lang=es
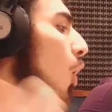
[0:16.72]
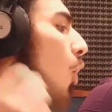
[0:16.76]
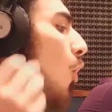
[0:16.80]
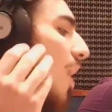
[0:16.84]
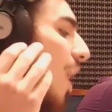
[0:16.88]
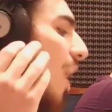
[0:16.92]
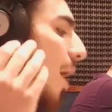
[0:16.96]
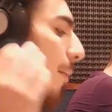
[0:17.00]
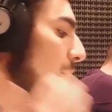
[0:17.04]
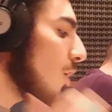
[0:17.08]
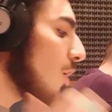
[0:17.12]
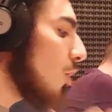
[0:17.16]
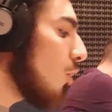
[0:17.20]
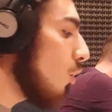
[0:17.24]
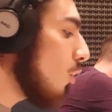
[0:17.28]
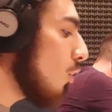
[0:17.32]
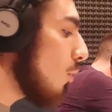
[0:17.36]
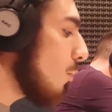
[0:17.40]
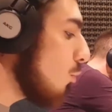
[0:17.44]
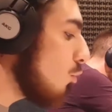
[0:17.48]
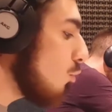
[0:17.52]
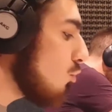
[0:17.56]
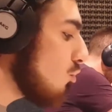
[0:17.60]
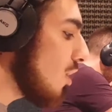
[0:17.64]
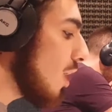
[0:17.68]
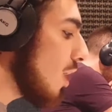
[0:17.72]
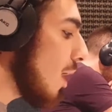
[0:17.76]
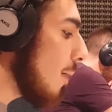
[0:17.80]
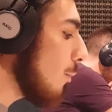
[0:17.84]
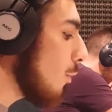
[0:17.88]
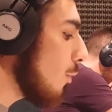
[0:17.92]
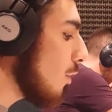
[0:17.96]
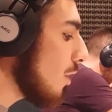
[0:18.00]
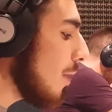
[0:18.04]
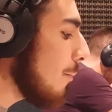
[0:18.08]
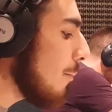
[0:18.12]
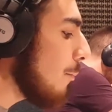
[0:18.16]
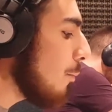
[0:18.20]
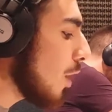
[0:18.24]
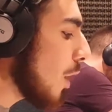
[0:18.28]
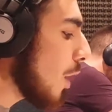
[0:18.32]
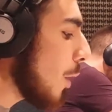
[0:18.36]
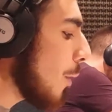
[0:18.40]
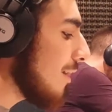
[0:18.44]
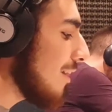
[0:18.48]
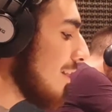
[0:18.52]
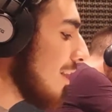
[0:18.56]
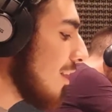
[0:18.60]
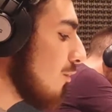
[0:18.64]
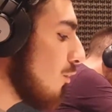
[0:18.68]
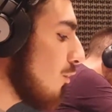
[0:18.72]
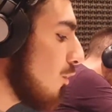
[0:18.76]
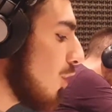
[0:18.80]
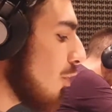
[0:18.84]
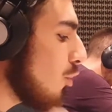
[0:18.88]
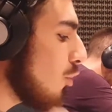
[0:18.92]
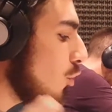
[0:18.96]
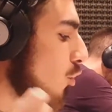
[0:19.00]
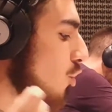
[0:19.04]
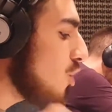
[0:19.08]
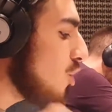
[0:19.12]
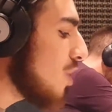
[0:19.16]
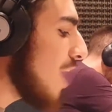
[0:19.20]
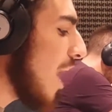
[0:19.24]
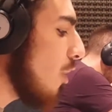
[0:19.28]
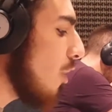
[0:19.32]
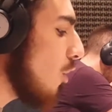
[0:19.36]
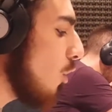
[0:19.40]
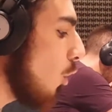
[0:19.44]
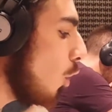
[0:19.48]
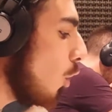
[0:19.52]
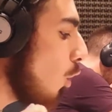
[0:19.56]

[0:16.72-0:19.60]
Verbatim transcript: con la mejor música. ¿Por qué? Porque va a estar sonando Chano,